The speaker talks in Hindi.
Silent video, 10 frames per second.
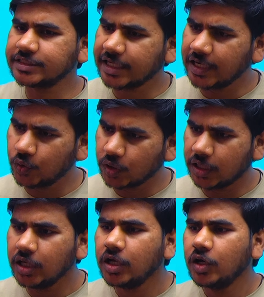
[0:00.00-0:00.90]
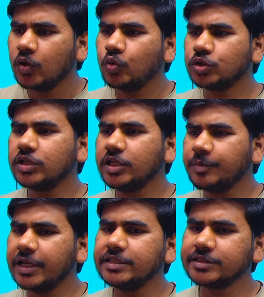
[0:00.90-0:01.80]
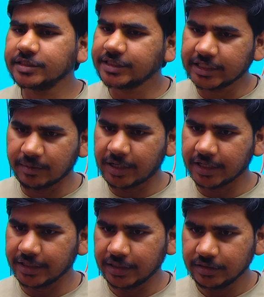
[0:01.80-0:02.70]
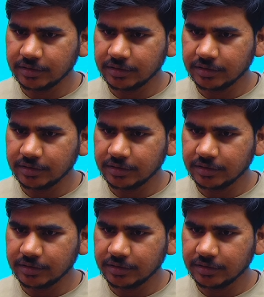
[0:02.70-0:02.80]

स्टाइल होगा उतनी बैलेंसिंग ज़्यादा मांगेगा